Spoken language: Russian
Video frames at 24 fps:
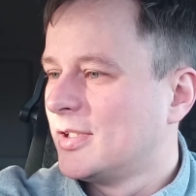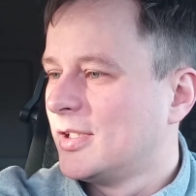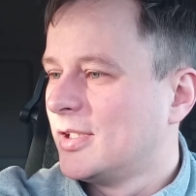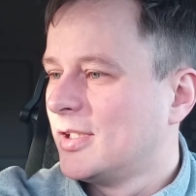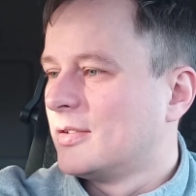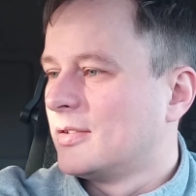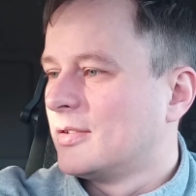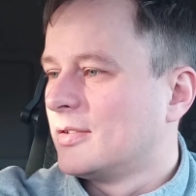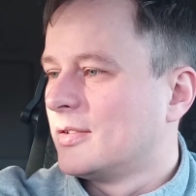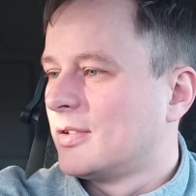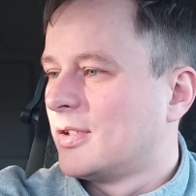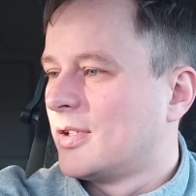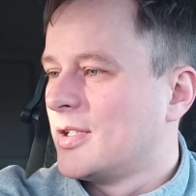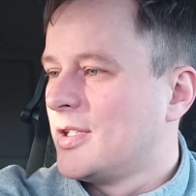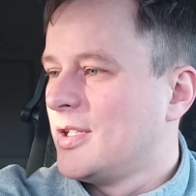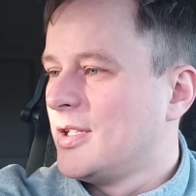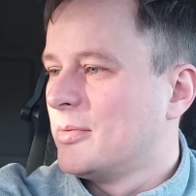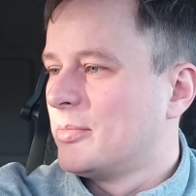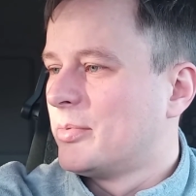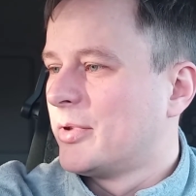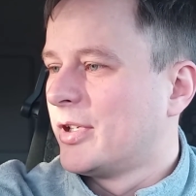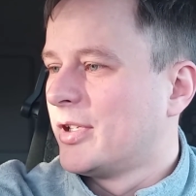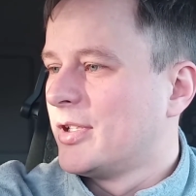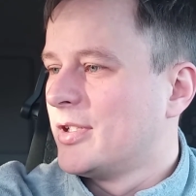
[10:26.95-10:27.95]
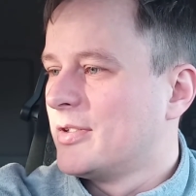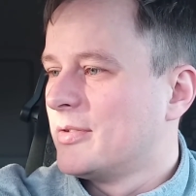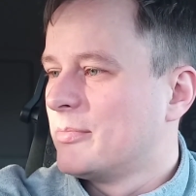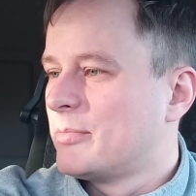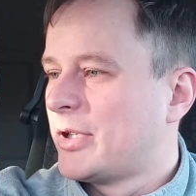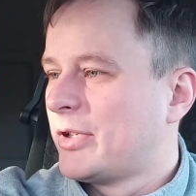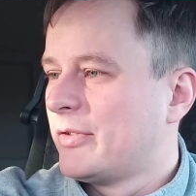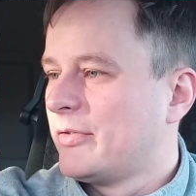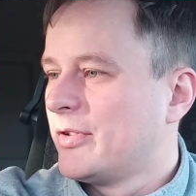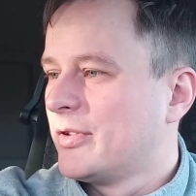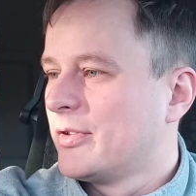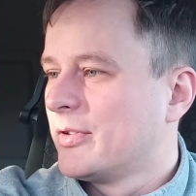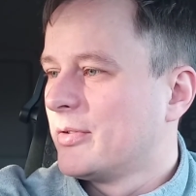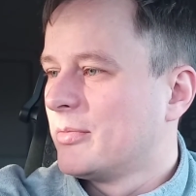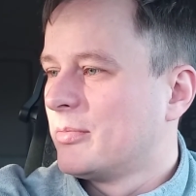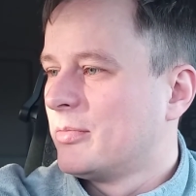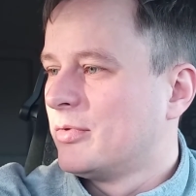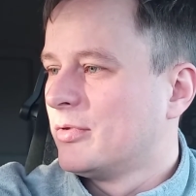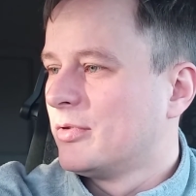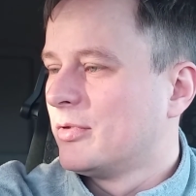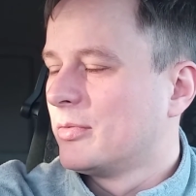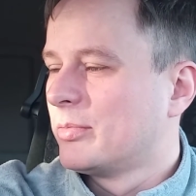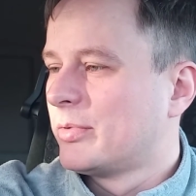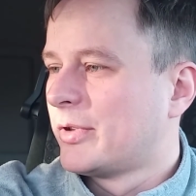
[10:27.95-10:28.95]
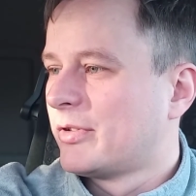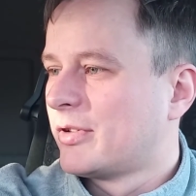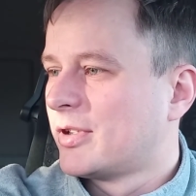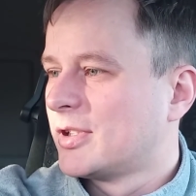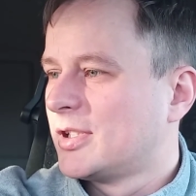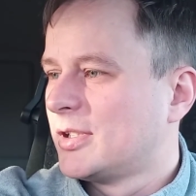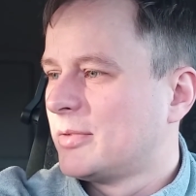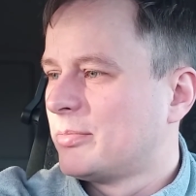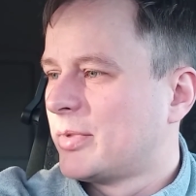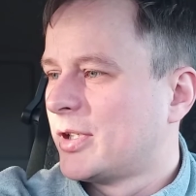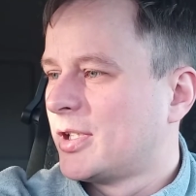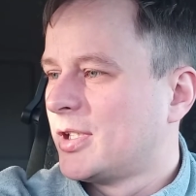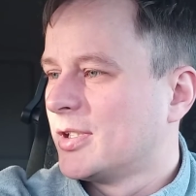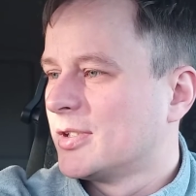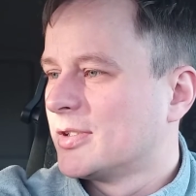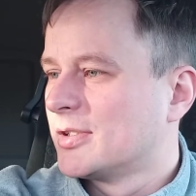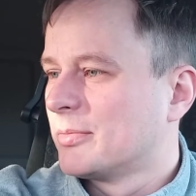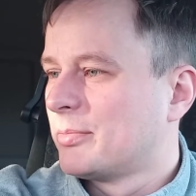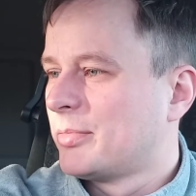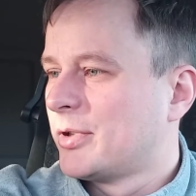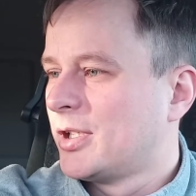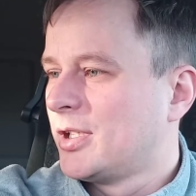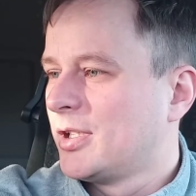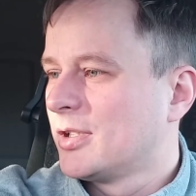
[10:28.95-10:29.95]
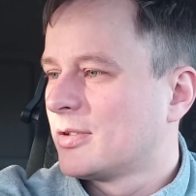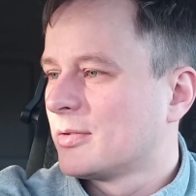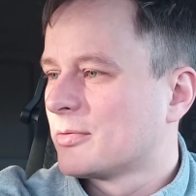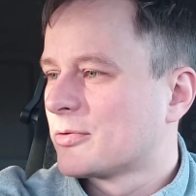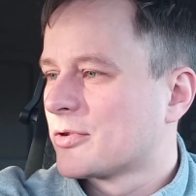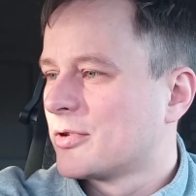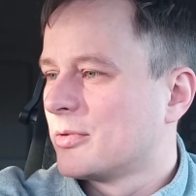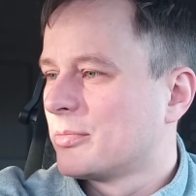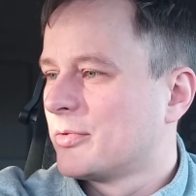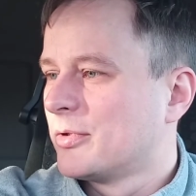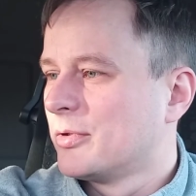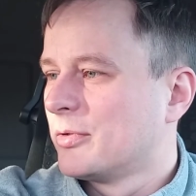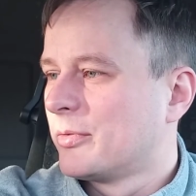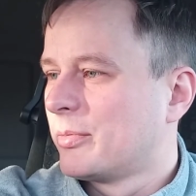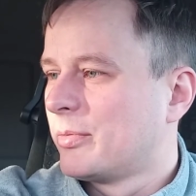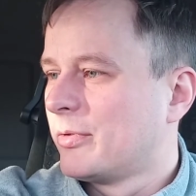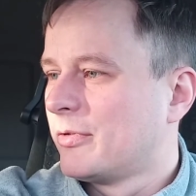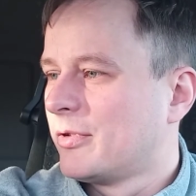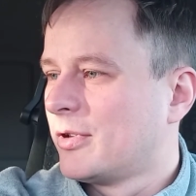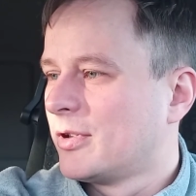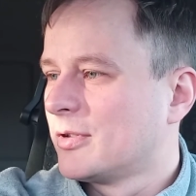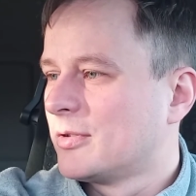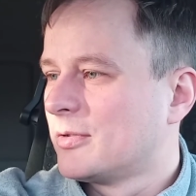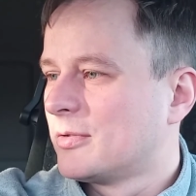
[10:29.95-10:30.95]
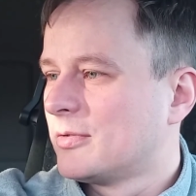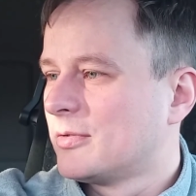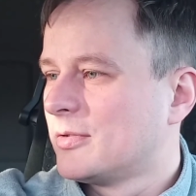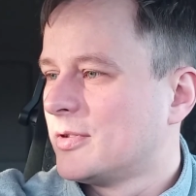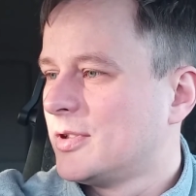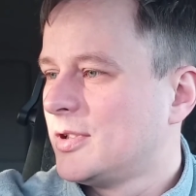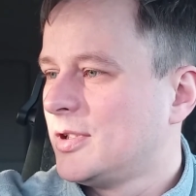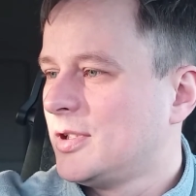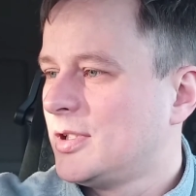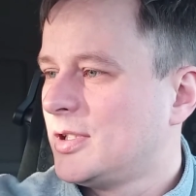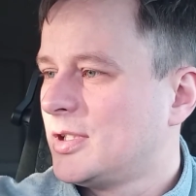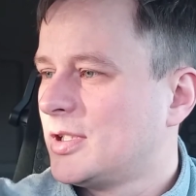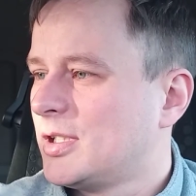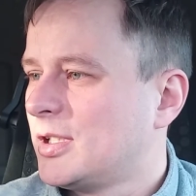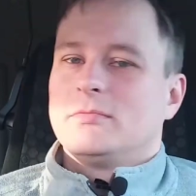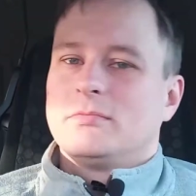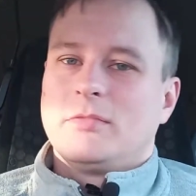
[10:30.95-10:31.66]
А, они при, при, будут привозить палет за палетом, чтобы ты успевал грузить.